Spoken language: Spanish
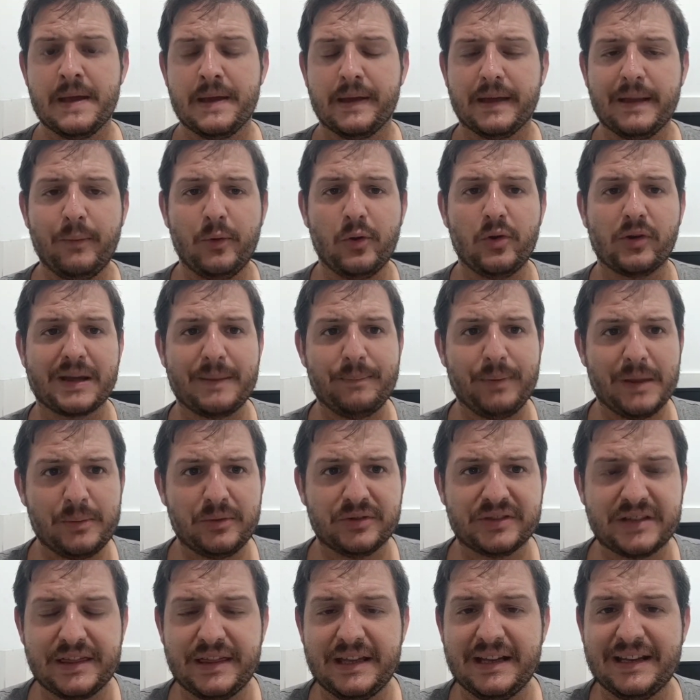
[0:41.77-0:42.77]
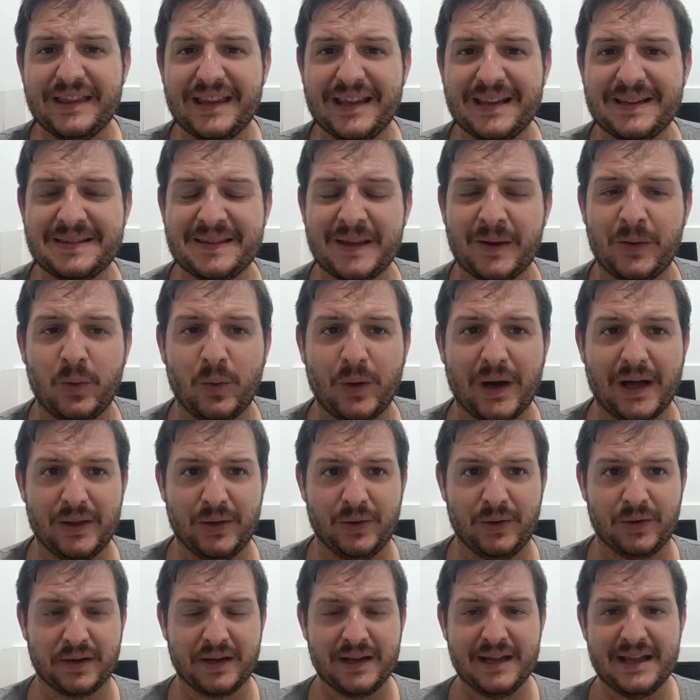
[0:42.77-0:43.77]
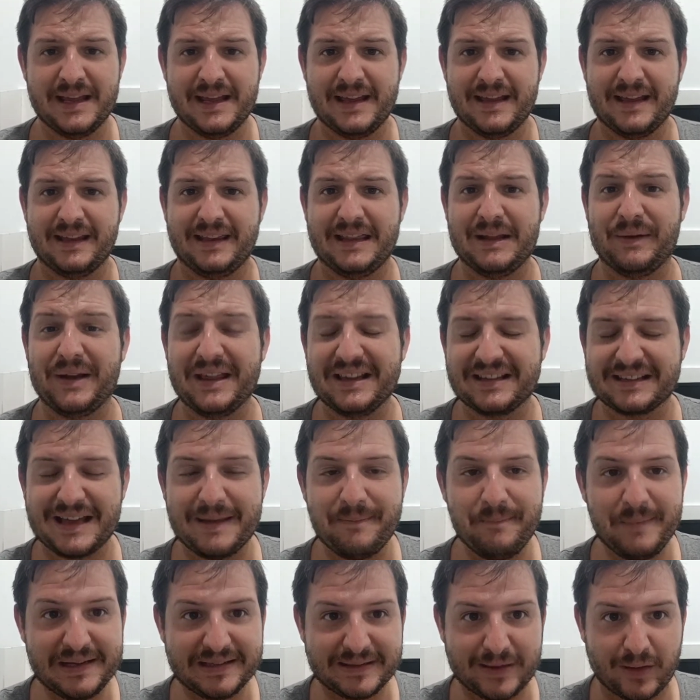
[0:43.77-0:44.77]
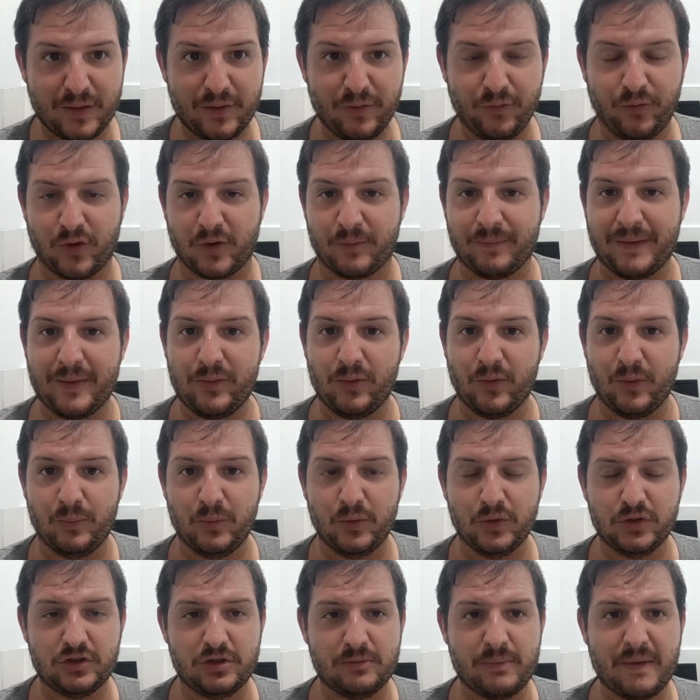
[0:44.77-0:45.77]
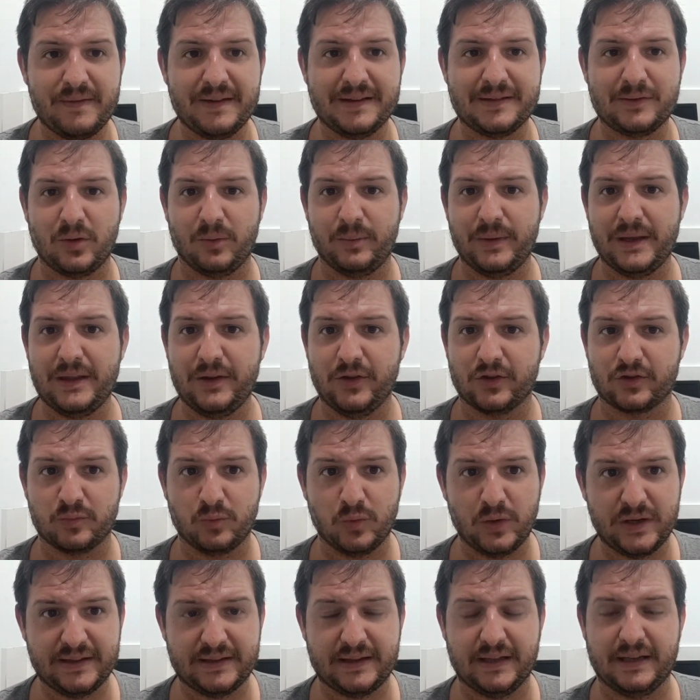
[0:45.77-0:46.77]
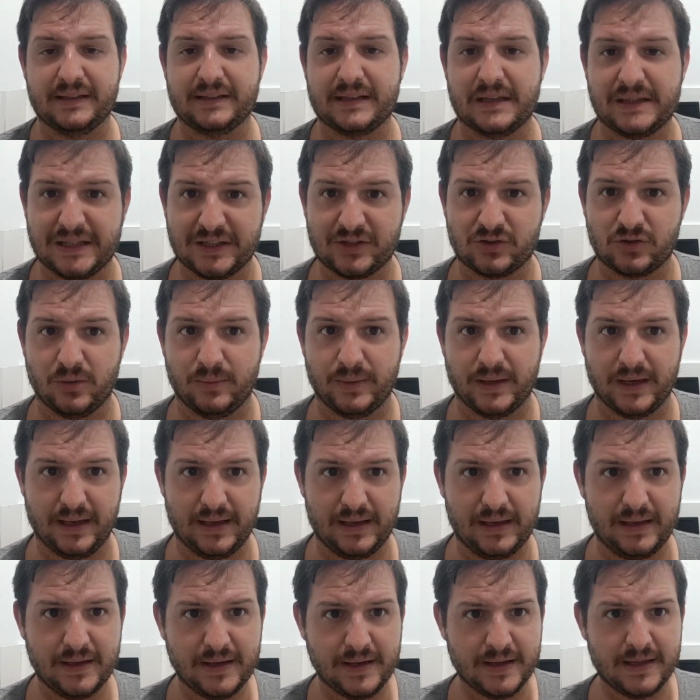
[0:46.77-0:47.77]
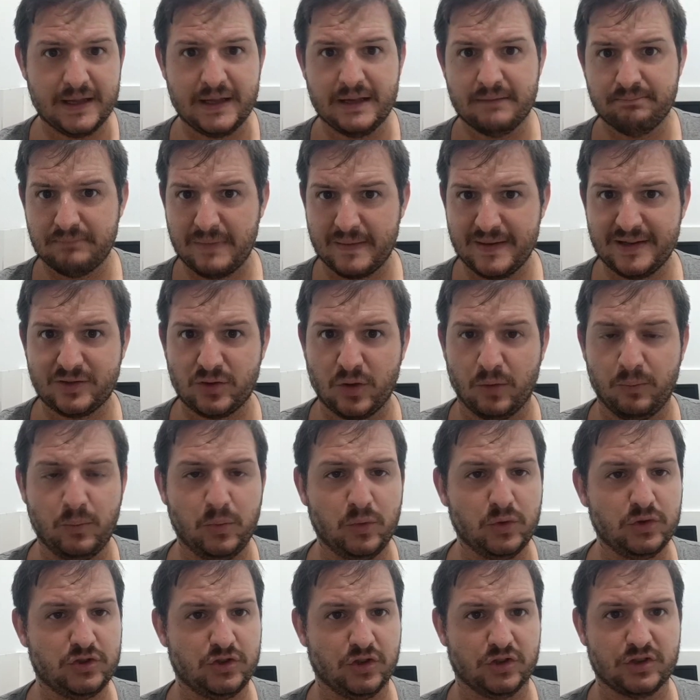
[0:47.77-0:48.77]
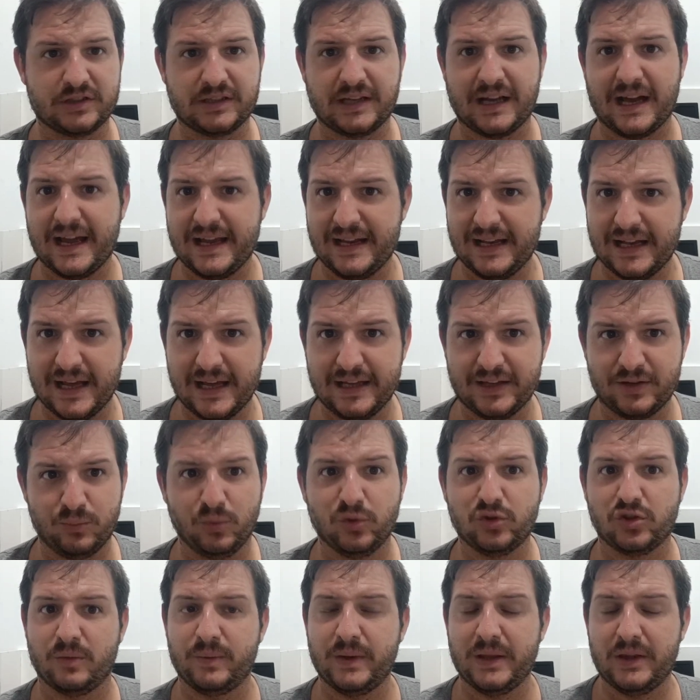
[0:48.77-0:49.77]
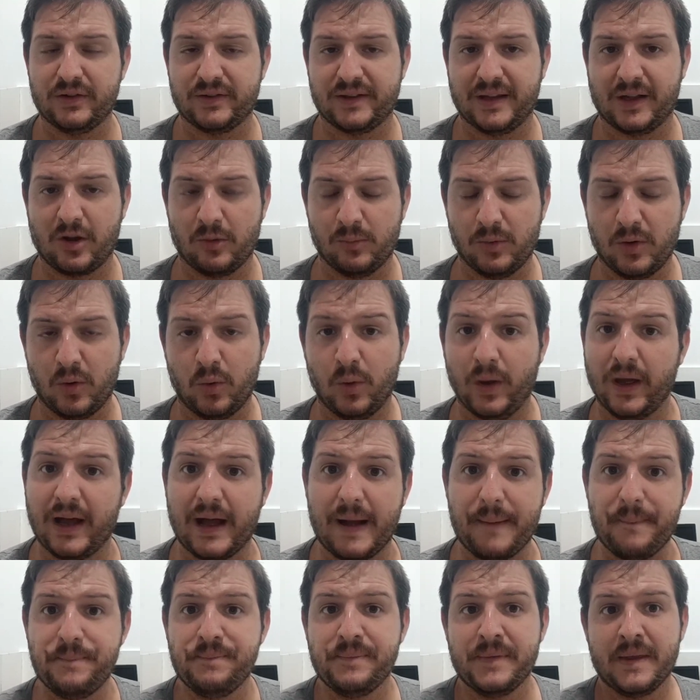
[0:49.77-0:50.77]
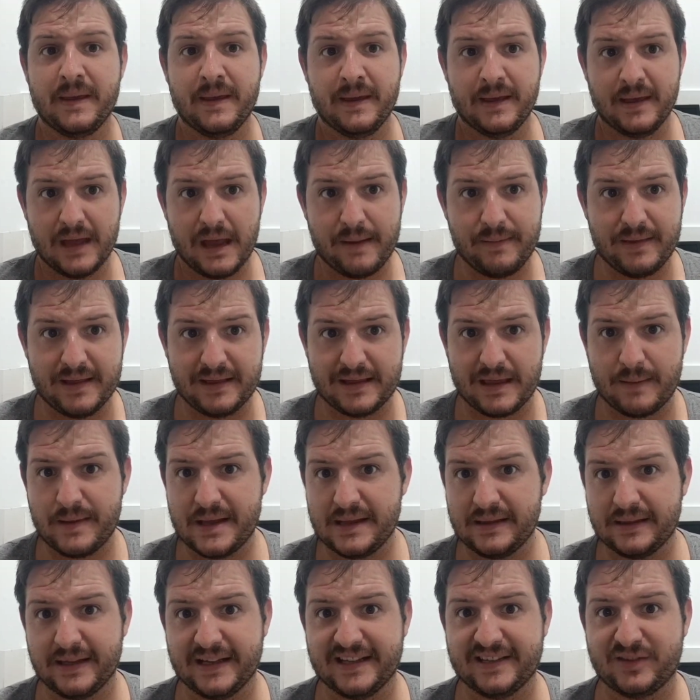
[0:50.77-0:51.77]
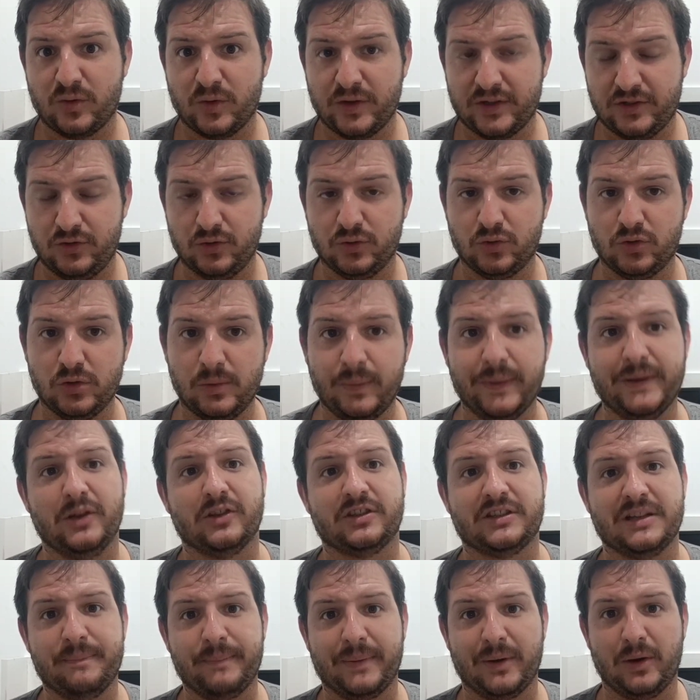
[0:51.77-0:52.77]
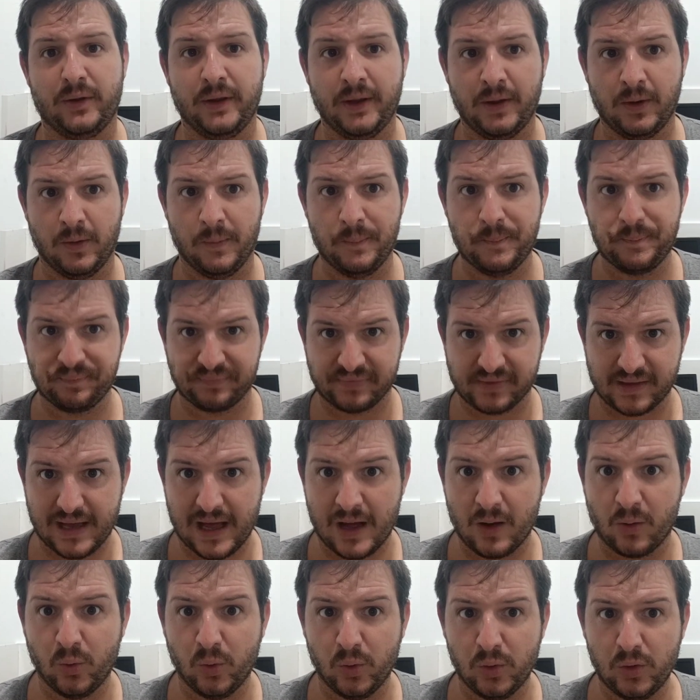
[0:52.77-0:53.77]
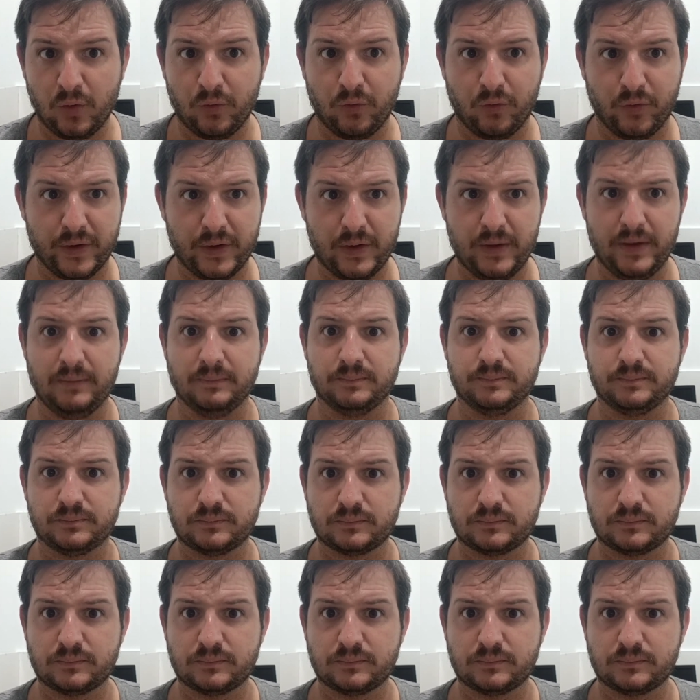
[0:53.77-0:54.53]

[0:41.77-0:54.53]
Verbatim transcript: Y bueno, ¿qué podemos decir de este jugador? La verdad es que me he estado informando mucho, me he visto vídeos muy interesantes sobre él, me he visto muchos highlights, muchos vídeos de cómo juega. Evidentemente esto es YouTube y yo siempre lo digo, Angulo fue